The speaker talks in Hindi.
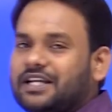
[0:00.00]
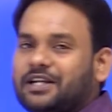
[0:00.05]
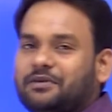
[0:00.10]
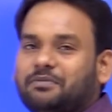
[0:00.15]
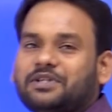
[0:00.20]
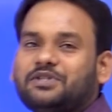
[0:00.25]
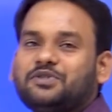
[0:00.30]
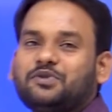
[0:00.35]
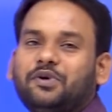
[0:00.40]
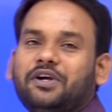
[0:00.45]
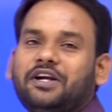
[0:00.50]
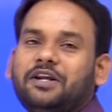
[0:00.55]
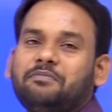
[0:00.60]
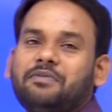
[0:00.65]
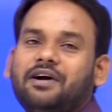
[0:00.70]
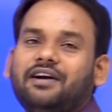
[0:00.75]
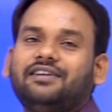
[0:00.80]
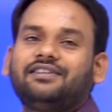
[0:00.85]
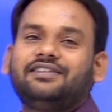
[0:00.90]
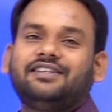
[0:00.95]
सारे बच्चों की
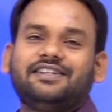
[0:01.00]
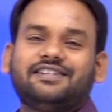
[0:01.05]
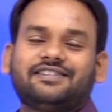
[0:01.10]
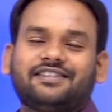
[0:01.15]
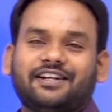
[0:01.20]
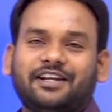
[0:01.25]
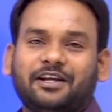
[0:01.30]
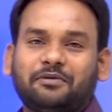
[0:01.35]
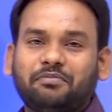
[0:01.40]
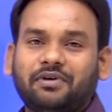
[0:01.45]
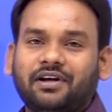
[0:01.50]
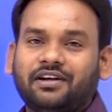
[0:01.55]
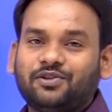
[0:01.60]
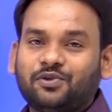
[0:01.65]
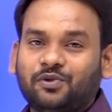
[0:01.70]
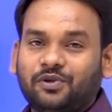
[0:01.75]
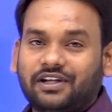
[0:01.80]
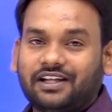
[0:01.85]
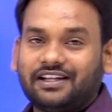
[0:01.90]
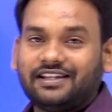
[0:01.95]
डिमांड थी कि सर एक बार
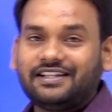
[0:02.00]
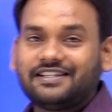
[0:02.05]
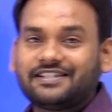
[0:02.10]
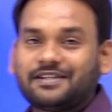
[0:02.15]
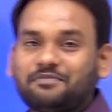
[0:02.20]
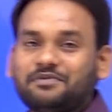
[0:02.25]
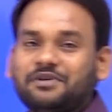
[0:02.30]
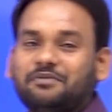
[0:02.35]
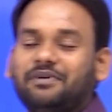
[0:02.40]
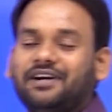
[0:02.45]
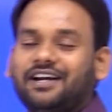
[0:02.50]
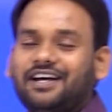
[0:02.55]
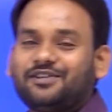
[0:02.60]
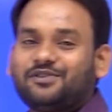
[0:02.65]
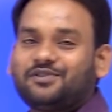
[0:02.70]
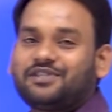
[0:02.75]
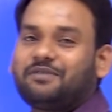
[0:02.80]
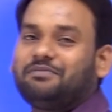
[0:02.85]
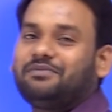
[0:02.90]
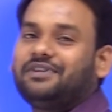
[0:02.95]
जो लेंदी सबसे बड़ा
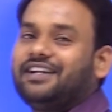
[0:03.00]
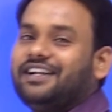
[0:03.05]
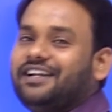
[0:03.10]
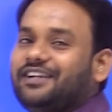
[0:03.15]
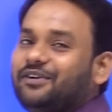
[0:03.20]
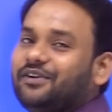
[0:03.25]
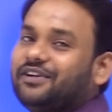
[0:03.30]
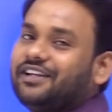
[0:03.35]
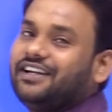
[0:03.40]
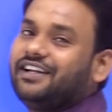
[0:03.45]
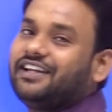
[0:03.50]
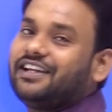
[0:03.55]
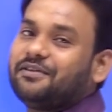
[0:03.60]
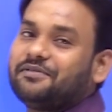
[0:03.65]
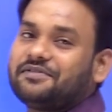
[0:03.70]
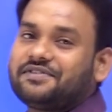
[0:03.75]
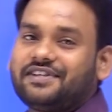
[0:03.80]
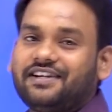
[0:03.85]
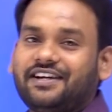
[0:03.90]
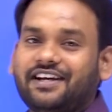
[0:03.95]
जो चैप्टर है इनऑर्गेनिक
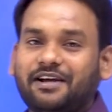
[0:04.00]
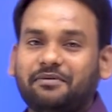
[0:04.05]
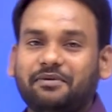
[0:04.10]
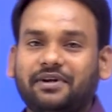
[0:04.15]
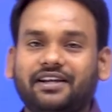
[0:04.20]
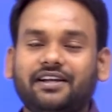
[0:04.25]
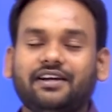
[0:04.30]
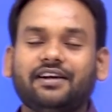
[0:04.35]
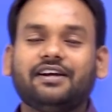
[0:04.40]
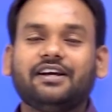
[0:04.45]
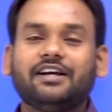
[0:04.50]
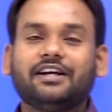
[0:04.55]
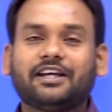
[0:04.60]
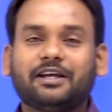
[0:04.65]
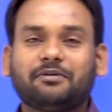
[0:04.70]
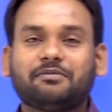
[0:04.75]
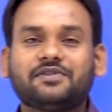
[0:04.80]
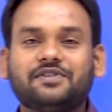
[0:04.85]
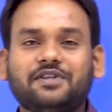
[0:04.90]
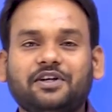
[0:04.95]
केमिस्ट्री का हमारी
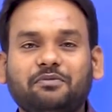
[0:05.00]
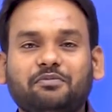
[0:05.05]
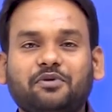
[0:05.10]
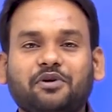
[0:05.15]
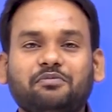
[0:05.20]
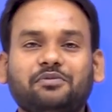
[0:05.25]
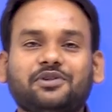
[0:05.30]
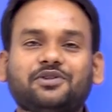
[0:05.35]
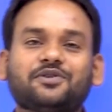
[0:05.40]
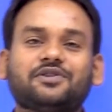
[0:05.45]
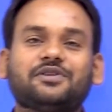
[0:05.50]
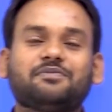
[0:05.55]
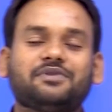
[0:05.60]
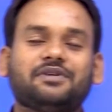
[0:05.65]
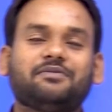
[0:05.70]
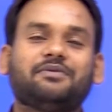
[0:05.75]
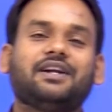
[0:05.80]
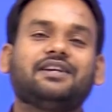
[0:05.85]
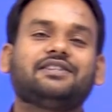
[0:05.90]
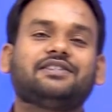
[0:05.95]
केमिस्ट्री की बुक में जो
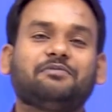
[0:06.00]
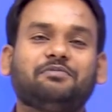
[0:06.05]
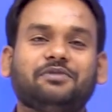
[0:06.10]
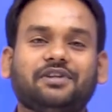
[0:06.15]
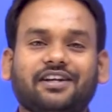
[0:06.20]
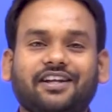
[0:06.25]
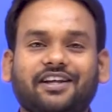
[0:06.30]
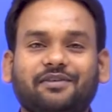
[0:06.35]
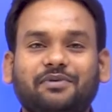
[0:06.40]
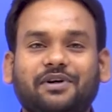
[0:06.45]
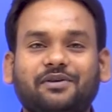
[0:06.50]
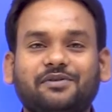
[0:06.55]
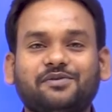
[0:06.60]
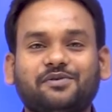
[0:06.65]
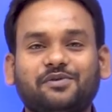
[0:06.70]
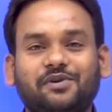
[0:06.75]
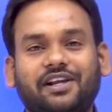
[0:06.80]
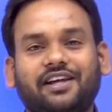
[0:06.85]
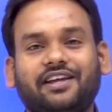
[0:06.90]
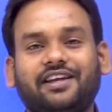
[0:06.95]
सबसे बड़ा चैप्टर है एक बार
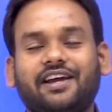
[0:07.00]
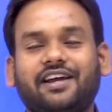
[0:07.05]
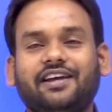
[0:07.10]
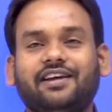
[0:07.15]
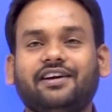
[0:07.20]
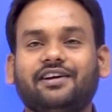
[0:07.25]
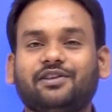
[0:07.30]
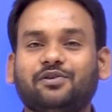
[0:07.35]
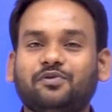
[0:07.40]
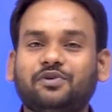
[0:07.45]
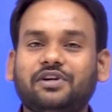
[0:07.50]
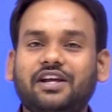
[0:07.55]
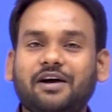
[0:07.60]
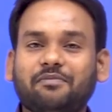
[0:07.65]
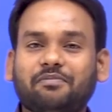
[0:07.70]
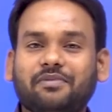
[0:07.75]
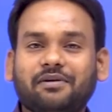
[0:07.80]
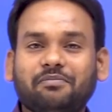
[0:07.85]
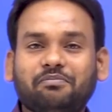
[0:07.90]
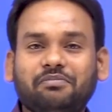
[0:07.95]
उसको लेके आइएगा तो ये
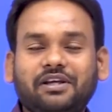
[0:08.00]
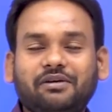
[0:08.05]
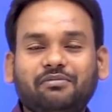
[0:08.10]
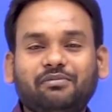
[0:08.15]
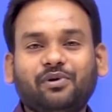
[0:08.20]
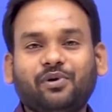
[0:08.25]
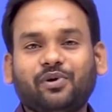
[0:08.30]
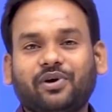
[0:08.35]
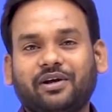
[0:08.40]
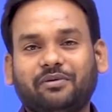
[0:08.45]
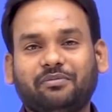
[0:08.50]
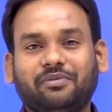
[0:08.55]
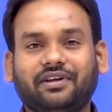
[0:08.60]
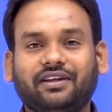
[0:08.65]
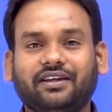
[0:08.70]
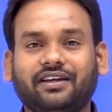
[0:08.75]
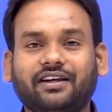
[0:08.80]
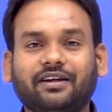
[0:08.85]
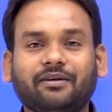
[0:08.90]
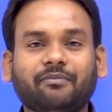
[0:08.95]
आपका पी ब्लॉक है भाई
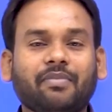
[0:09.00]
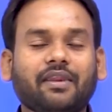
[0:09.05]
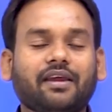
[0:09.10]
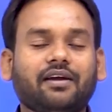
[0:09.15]
है